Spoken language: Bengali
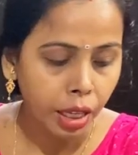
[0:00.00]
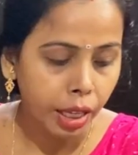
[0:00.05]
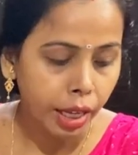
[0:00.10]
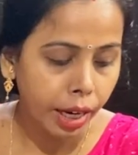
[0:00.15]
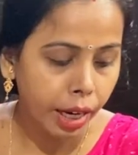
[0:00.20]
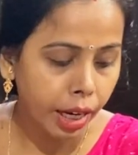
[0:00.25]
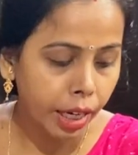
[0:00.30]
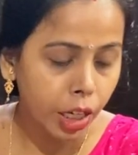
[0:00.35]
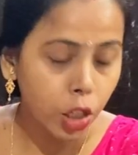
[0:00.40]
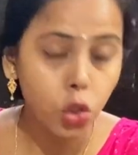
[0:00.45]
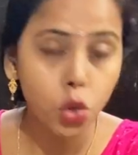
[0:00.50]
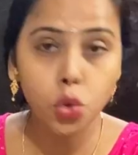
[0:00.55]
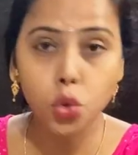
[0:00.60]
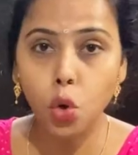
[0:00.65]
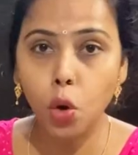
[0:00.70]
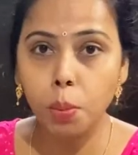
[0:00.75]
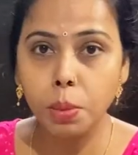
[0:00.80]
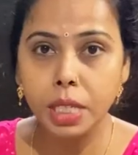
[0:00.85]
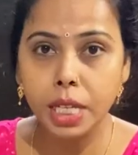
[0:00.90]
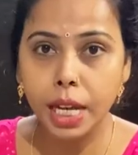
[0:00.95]
এখানে কিছু
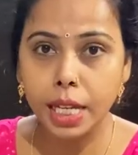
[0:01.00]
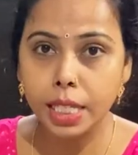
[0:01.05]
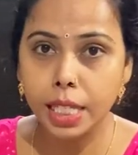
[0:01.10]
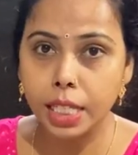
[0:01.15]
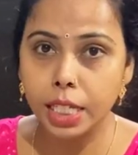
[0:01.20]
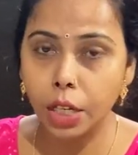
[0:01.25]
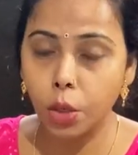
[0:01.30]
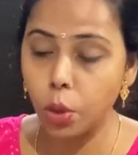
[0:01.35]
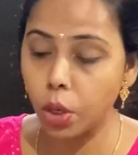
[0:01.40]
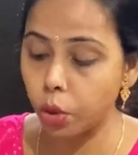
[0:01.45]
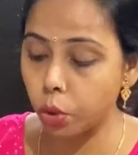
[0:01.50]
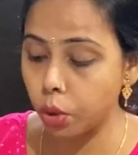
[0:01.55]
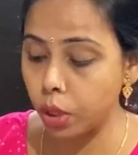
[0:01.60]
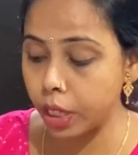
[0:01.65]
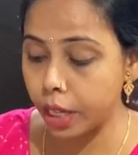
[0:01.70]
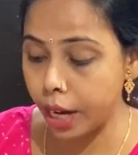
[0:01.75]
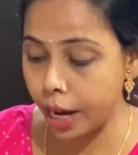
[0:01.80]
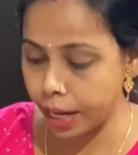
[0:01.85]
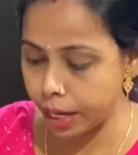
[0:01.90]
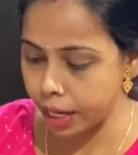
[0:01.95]
সবজি আছে যেগুলো একটুখানি
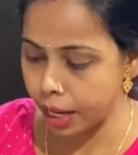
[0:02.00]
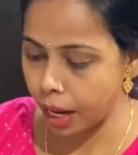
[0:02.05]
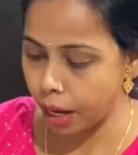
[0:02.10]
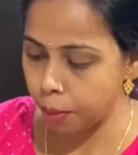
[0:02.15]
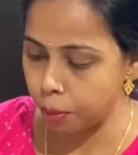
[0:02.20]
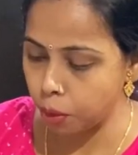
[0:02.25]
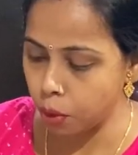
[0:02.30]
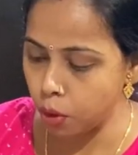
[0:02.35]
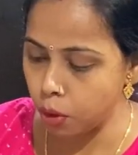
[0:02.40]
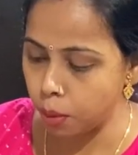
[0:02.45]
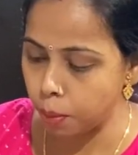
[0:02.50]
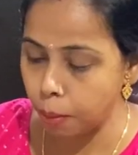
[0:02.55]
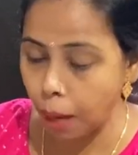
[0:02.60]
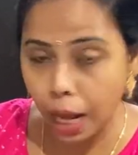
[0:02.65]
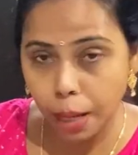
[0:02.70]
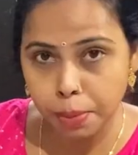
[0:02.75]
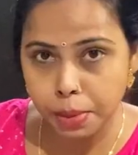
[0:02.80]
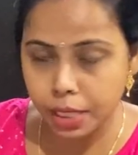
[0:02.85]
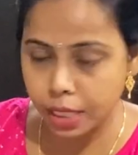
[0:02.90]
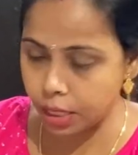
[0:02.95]
কেটে রাখবো
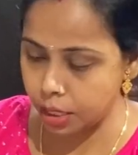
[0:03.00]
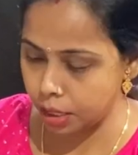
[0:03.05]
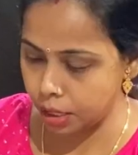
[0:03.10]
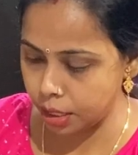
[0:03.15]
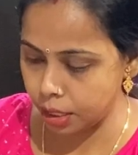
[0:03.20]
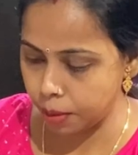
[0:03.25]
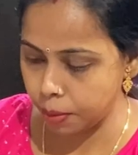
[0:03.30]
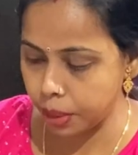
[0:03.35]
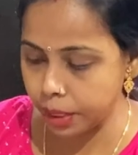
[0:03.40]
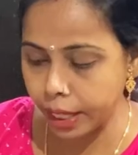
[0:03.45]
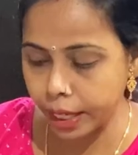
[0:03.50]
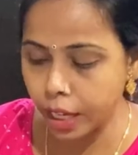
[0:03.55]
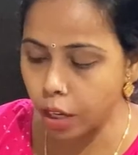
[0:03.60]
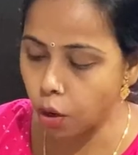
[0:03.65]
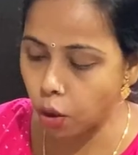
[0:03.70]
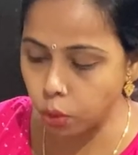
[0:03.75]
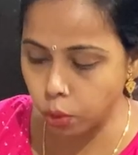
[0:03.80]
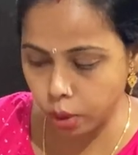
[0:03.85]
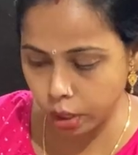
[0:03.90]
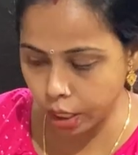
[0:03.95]
ভাবছি দেখি
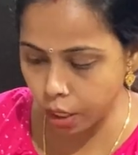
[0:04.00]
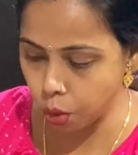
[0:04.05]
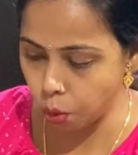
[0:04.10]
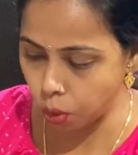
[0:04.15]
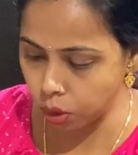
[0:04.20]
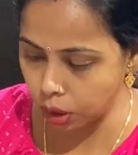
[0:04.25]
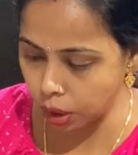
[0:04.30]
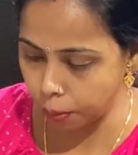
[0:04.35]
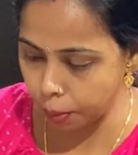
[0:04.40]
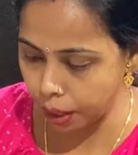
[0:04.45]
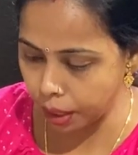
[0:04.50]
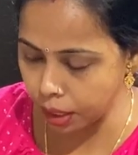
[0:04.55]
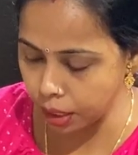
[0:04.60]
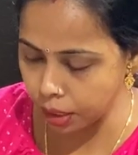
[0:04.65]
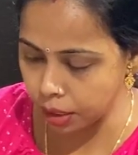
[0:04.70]
কতটা কি করতে পারি